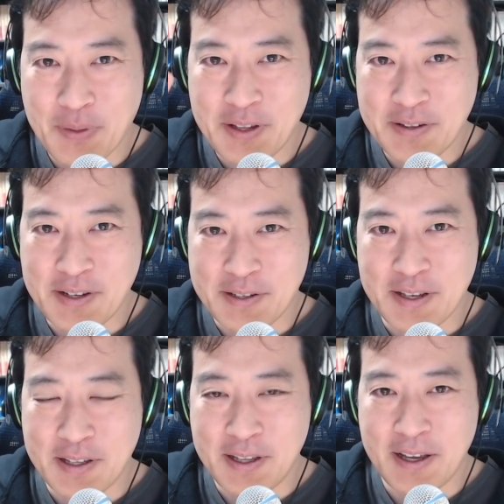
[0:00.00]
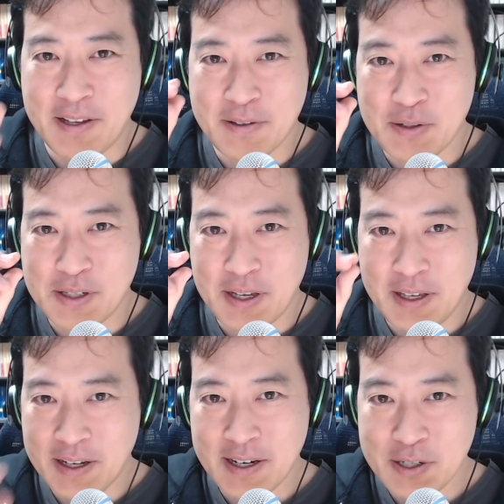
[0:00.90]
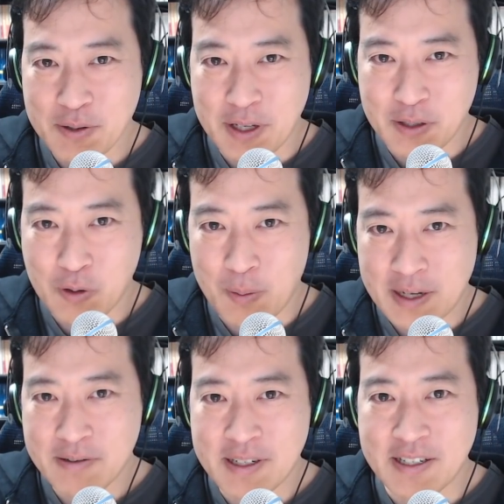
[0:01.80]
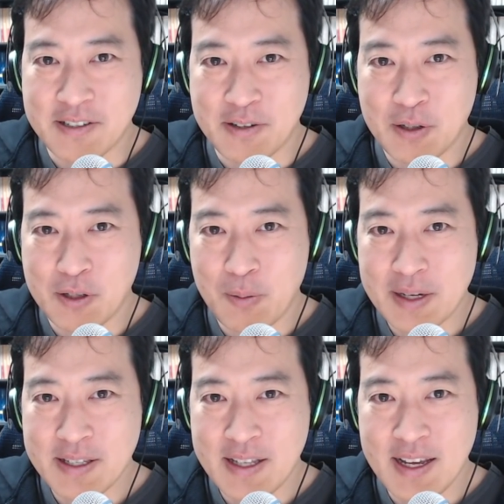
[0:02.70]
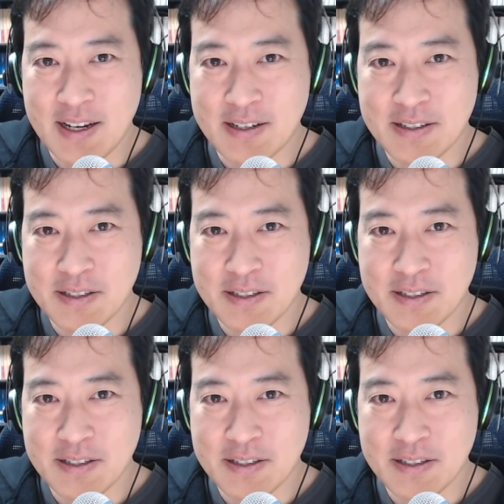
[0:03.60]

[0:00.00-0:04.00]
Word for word: センサーつけて、そして1箇所で止まるわけですよね。で止まって、